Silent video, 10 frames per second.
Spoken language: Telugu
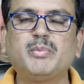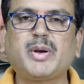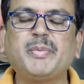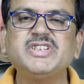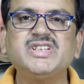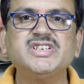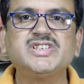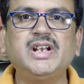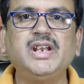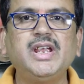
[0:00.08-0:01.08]
ప్రపంచ
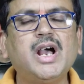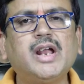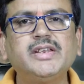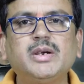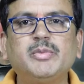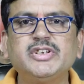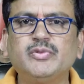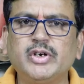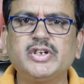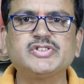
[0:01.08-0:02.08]
దేశాల్ని ఆర్థిక మాన్యం
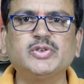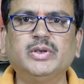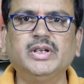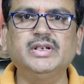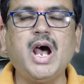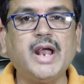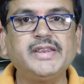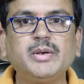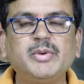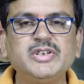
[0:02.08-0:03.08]
వణికిస్తుంది
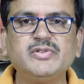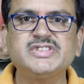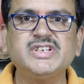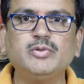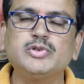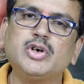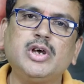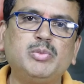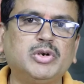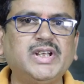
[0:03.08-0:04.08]
ఆర్థిక మాన్యం వస్తే
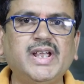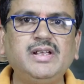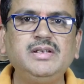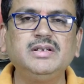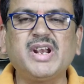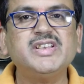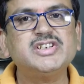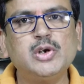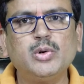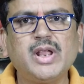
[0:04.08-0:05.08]
ఉద్యోగాలు పోతాయా మన
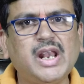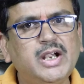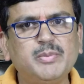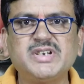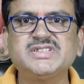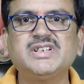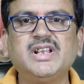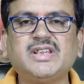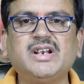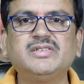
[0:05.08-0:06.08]
దేశంలో కూడా అలాంటి పరిస్థితులే
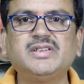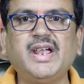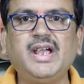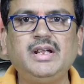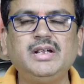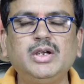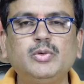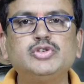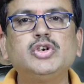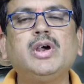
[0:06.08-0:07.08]
తలెత్తాయా
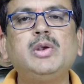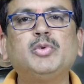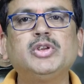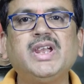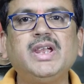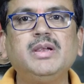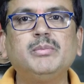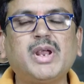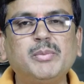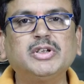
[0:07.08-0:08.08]
ఉద్యోగాలు పోతే
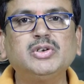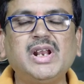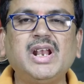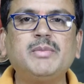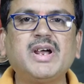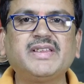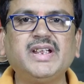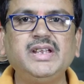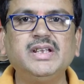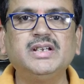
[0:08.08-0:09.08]
మన బతుకులు ఎలా
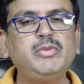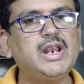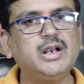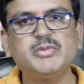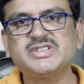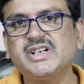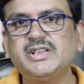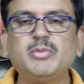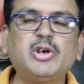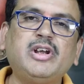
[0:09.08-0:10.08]
మారతాయి ఎలన్ మస్క్ అయితే
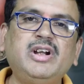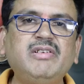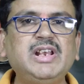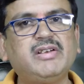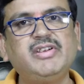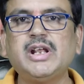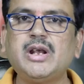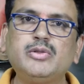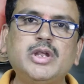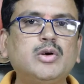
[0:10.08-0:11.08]
మొన్న రెండు వేల ఇరవై
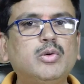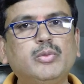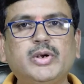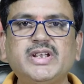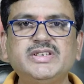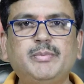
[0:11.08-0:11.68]
నాలుగు దాకా కూడా ఉంటాయని